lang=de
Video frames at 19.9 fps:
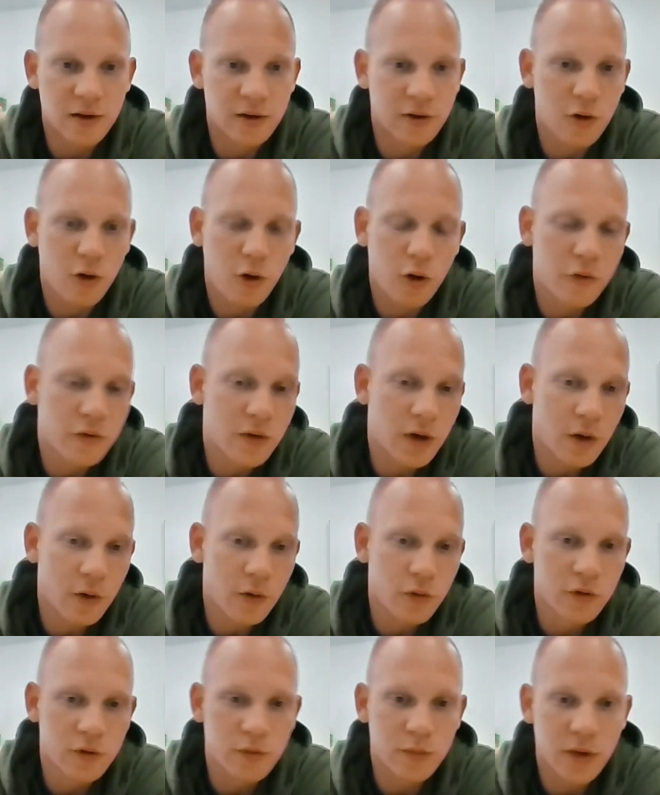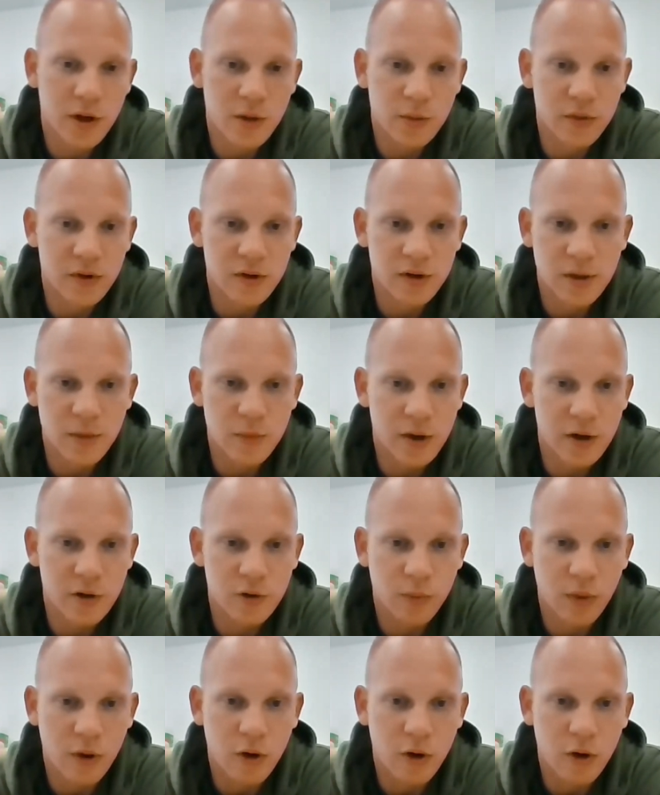Also auch auf der Außenbahn bin ich der Meinung,